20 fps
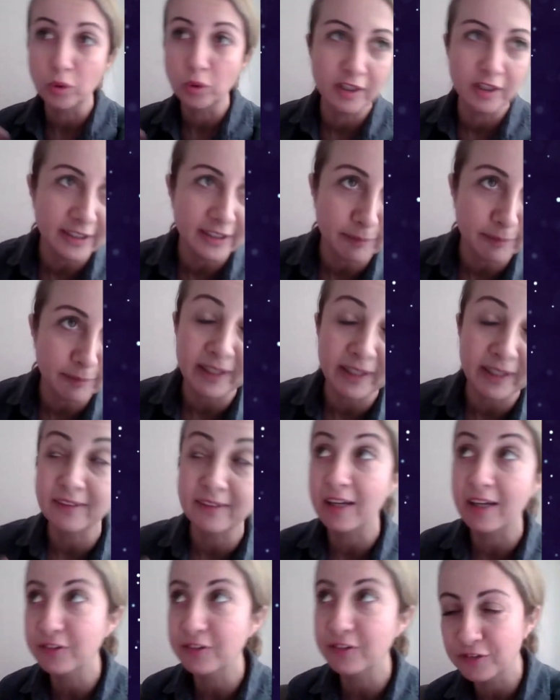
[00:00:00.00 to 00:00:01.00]
okula
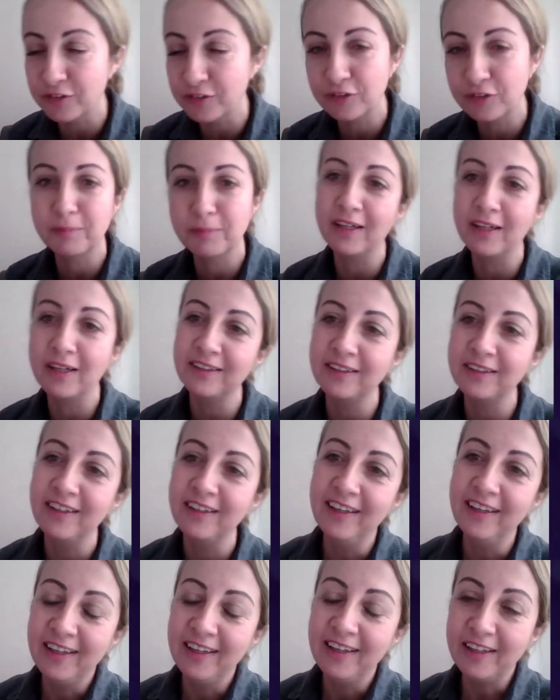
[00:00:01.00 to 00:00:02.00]
gitmek, ders çalışmak.
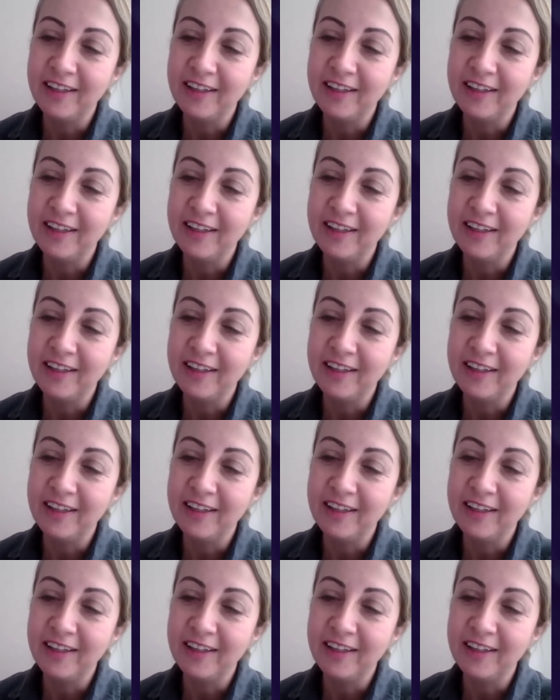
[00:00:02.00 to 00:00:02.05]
